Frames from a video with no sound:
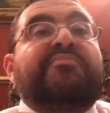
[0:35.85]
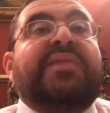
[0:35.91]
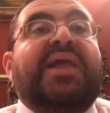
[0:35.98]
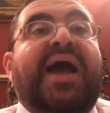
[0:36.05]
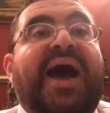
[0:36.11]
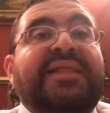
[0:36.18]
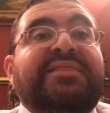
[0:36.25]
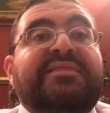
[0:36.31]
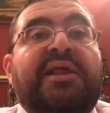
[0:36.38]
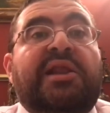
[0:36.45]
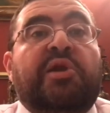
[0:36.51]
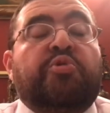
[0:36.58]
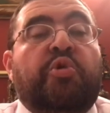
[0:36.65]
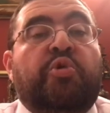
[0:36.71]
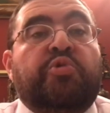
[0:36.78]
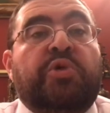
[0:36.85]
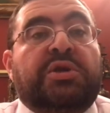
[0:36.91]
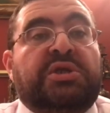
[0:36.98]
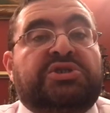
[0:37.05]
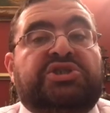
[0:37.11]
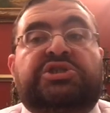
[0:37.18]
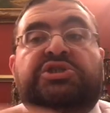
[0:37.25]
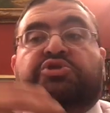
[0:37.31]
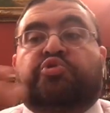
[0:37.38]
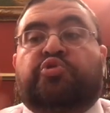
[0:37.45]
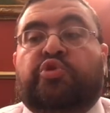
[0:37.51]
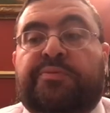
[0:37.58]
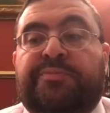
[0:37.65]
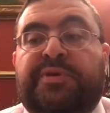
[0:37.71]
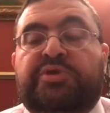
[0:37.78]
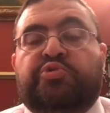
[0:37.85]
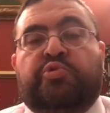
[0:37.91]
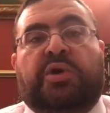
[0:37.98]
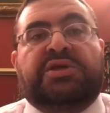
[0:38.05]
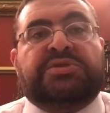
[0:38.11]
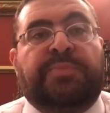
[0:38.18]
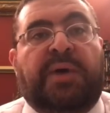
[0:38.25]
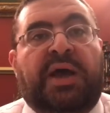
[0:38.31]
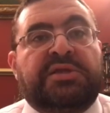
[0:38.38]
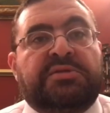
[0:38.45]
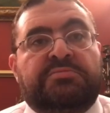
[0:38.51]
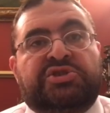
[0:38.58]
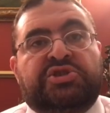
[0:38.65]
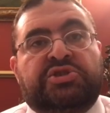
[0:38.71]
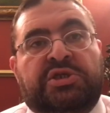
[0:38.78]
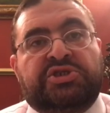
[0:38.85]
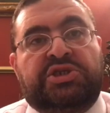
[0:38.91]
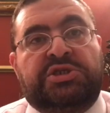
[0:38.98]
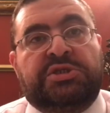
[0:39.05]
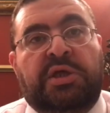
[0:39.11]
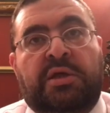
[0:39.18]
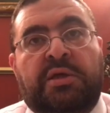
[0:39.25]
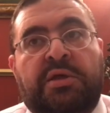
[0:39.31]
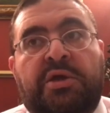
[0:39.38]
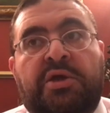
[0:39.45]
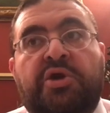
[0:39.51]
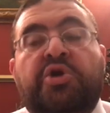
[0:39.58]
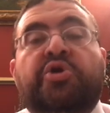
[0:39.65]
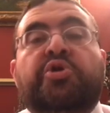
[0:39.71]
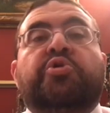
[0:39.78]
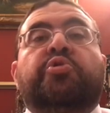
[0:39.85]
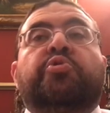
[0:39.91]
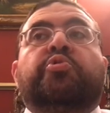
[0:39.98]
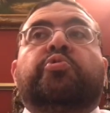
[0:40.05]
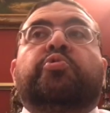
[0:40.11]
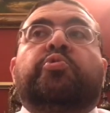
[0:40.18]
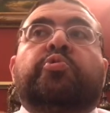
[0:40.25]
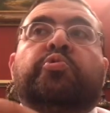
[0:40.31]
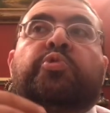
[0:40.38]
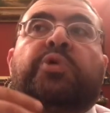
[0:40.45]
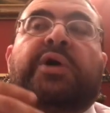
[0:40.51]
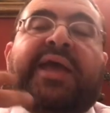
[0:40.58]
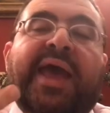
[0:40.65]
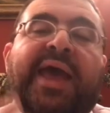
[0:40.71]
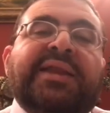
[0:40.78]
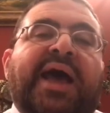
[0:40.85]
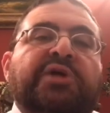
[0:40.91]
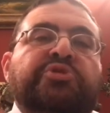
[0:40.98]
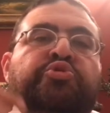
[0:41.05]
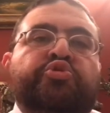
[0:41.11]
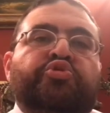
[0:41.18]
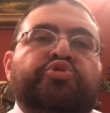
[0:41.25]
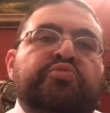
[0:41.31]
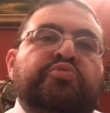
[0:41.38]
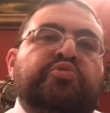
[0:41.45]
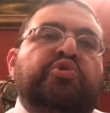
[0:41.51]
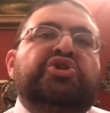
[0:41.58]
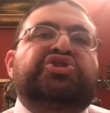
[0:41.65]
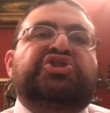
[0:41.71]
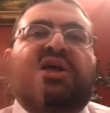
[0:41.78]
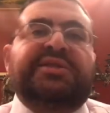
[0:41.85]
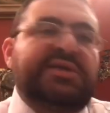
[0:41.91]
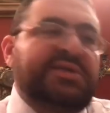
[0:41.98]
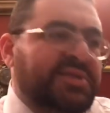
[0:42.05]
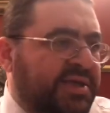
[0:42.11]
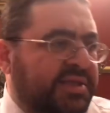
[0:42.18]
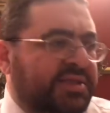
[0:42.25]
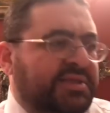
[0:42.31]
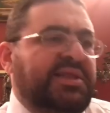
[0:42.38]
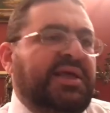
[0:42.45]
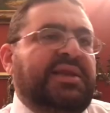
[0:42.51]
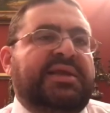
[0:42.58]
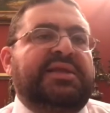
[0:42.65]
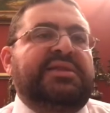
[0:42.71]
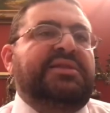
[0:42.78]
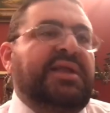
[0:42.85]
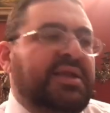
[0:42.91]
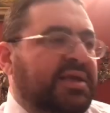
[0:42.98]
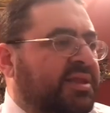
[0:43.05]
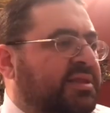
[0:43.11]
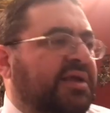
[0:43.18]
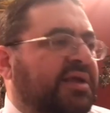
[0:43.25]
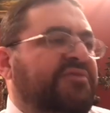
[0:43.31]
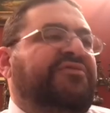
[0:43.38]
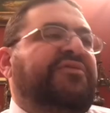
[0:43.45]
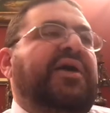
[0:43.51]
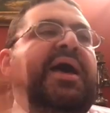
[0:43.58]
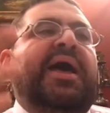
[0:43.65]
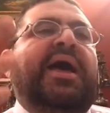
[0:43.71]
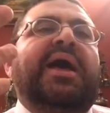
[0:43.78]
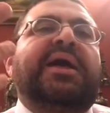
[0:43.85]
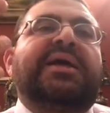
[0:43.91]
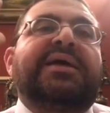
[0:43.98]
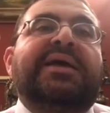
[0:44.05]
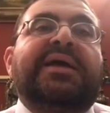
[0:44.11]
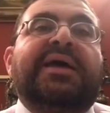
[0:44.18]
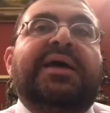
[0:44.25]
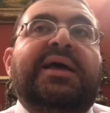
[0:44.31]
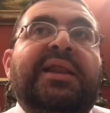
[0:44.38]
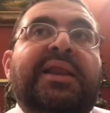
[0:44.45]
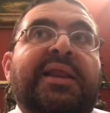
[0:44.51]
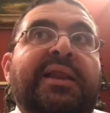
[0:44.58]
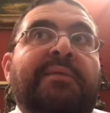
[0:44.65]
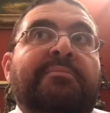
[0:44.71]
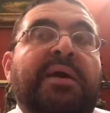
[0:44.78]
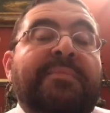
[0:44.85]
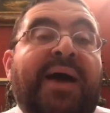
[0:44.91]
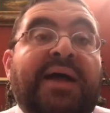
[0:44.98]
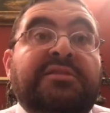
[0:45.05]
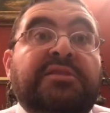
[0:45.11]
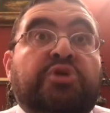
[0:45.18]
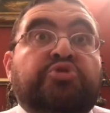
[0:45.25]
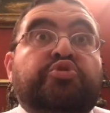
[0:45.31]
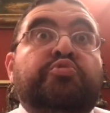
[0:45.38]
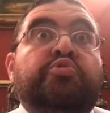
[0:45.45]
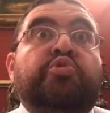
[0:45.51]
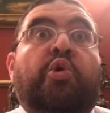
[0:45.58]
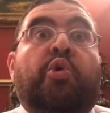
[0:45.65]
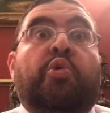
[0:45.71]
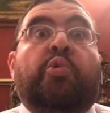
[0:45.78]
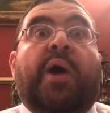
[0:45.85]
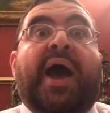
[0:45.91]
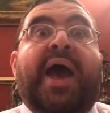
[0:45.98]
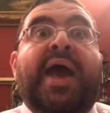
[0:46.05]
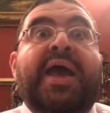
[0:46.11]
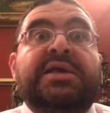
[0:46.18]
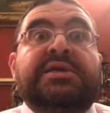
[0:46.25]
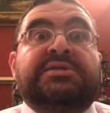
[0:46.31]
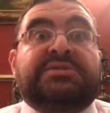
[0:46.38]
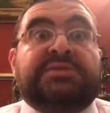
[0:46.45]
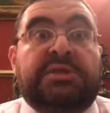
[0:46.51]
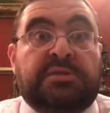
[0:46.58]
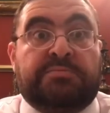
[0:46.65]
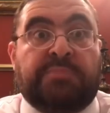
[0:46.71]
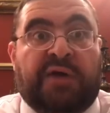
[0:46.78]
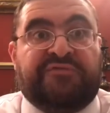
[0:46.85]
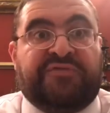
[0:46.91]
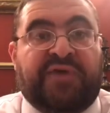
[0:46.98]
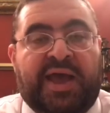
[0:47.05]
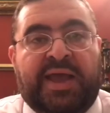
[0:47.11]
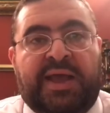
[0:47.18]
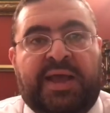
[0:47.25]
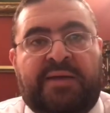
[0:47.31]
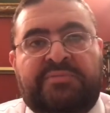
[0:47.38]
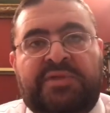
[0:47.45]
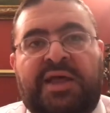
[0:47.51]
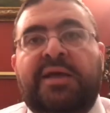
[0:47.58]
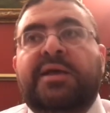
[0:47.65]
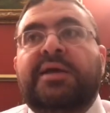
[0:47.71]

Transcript: حتى لو هو نشيط ركبته اصبحت مش نشيطه وكان عنده طموح شديد جدا جدا جدا فلما يبقى عندك طموح وعايز تطمع في حاجه جامده